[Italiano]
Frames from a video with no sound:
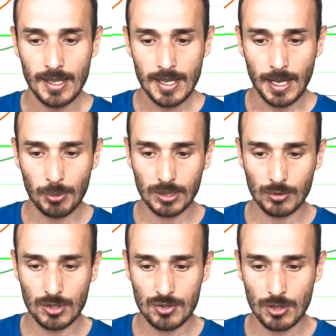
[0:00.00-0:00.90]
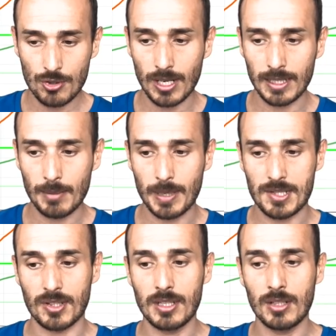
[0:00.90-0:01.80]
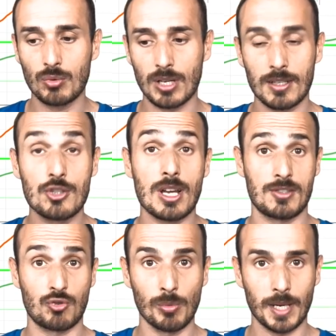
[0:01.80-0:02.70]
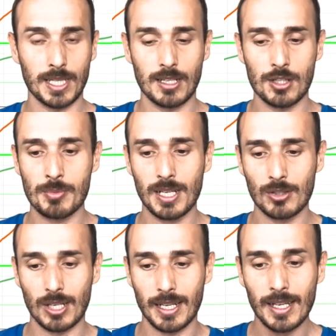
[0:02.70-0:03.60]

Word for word: che ha portato in una sola giornata il prezzo addirittura già sopra i 13.000 dollari